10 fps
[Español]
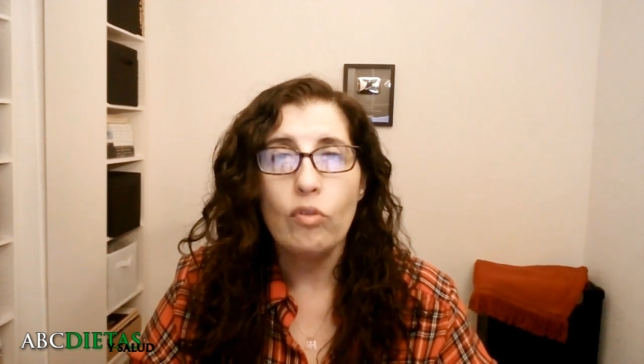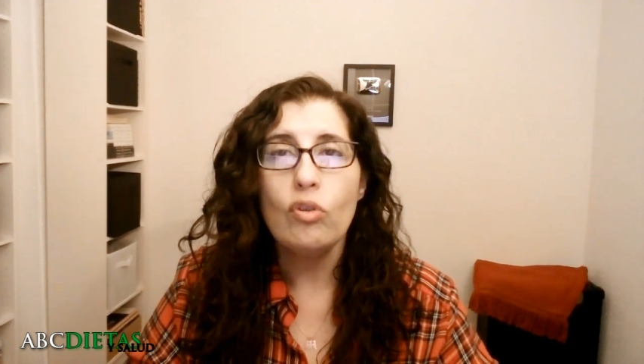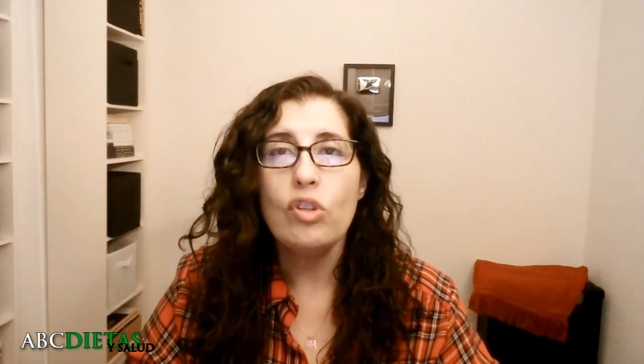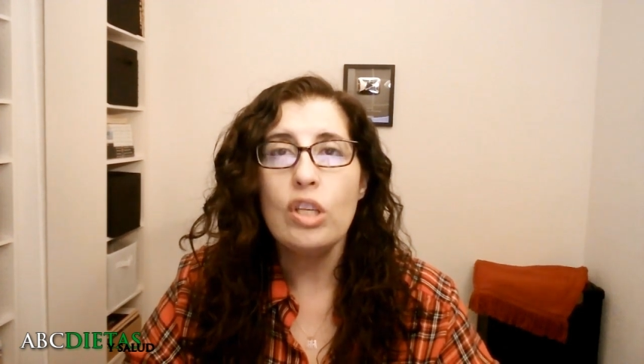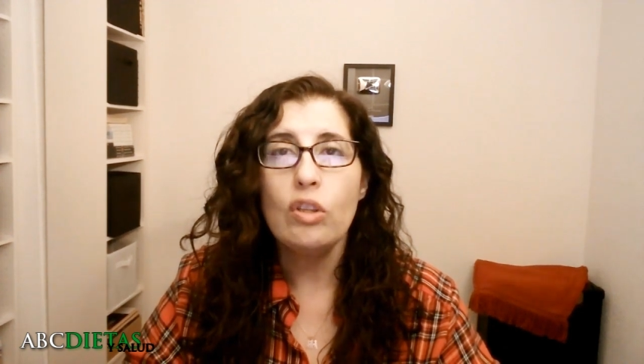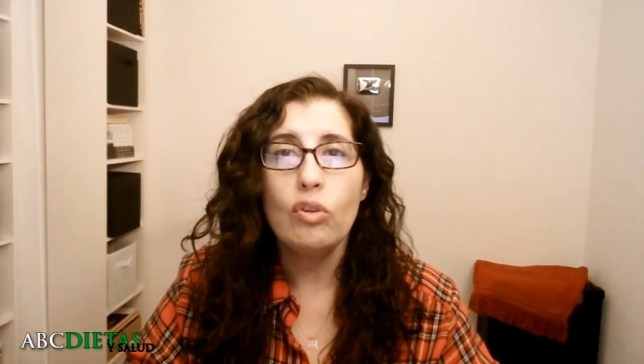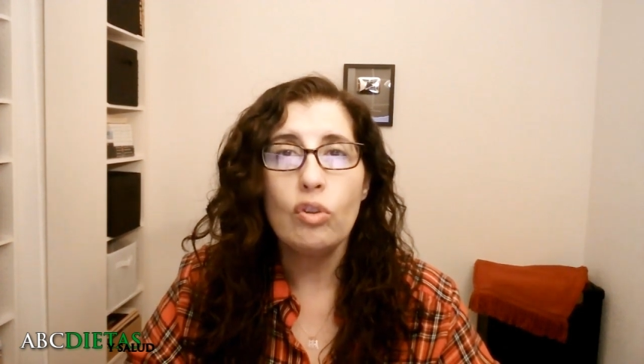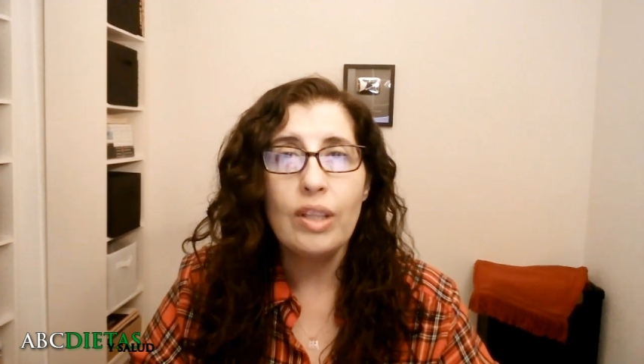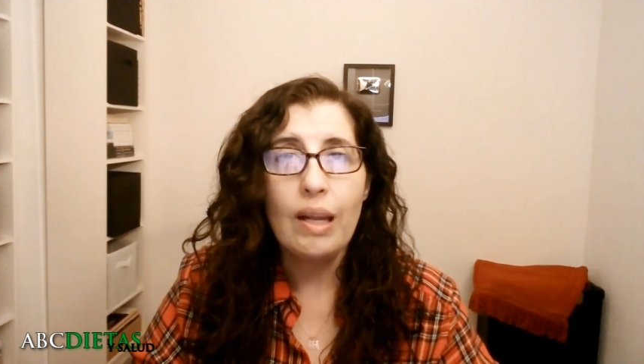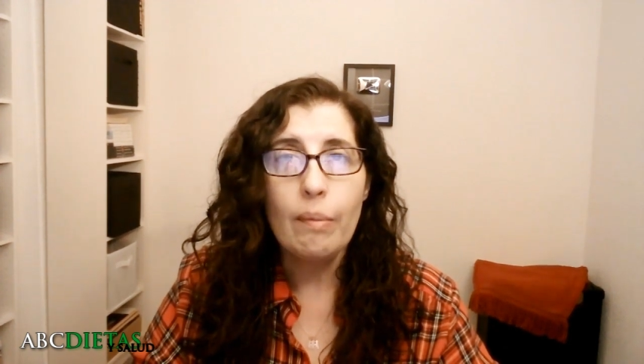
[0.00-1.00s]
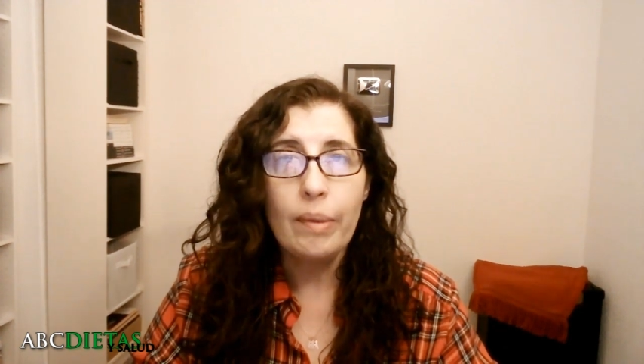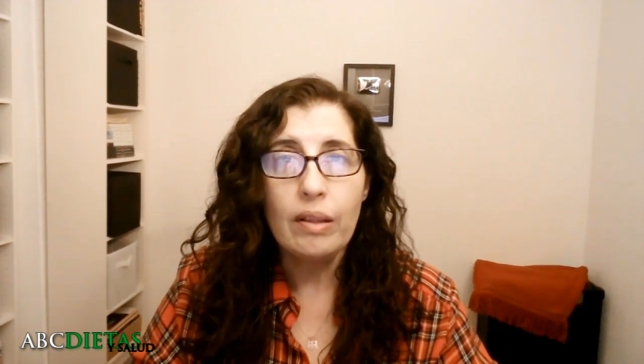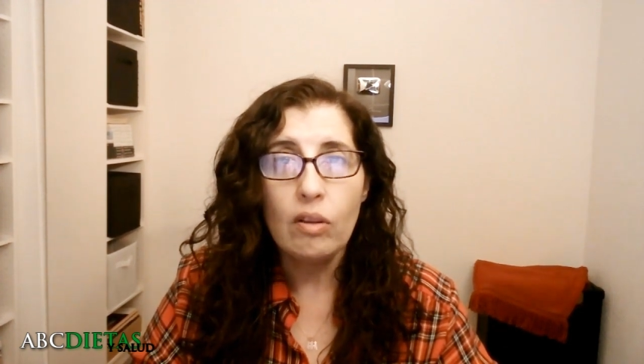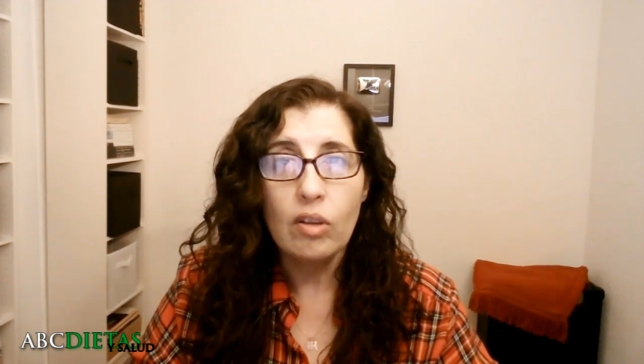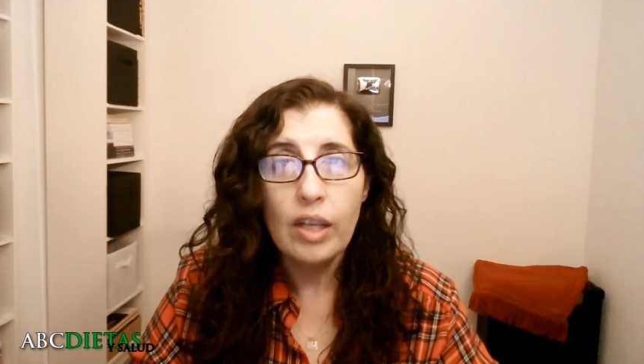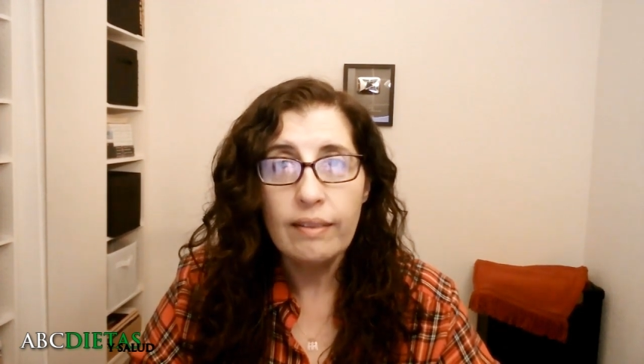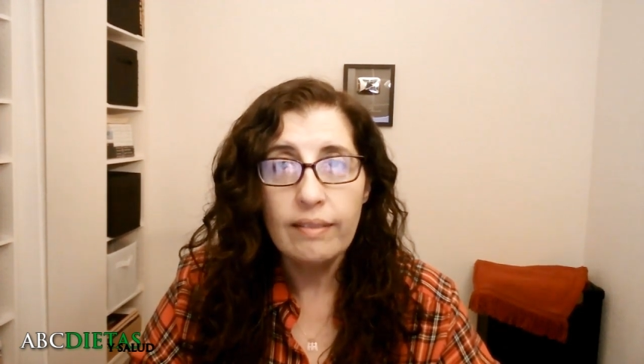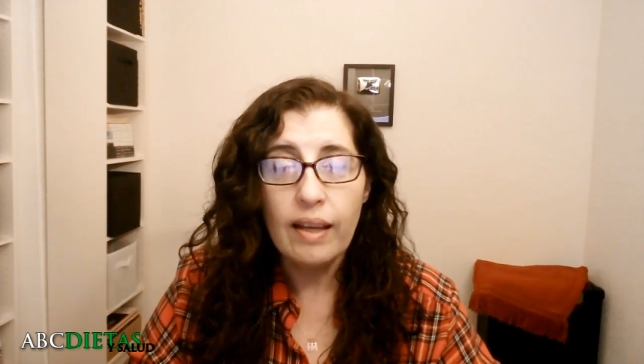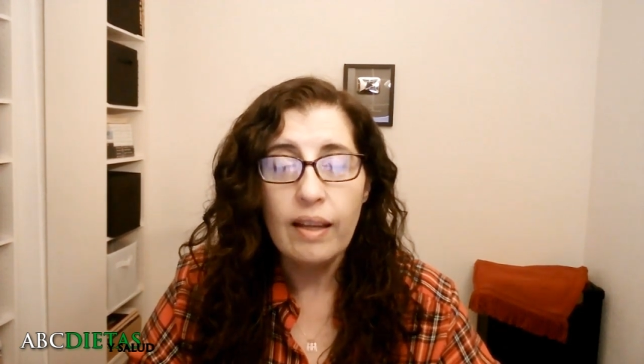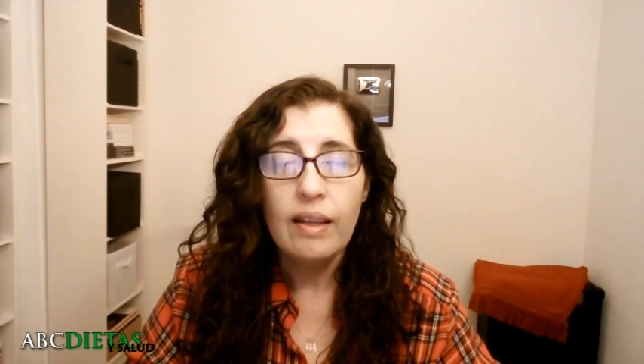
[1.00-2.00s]
Estoy siendo totalmente
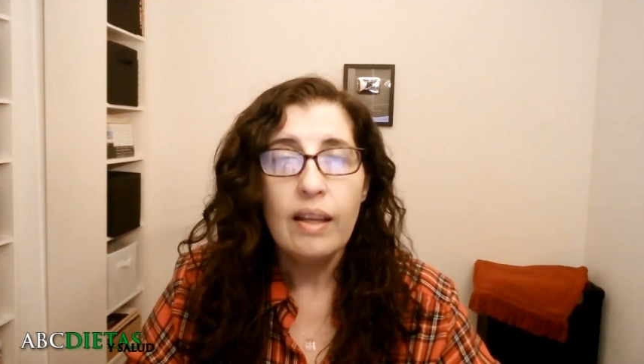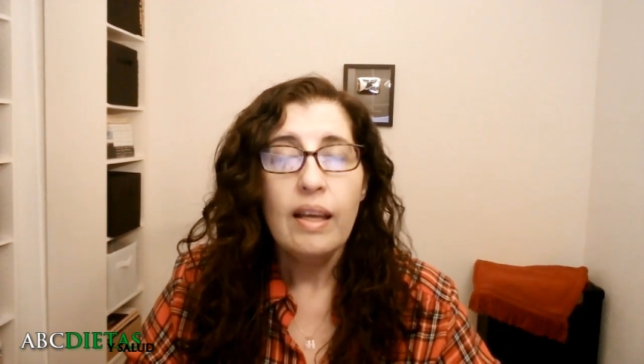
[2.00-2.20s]
honesta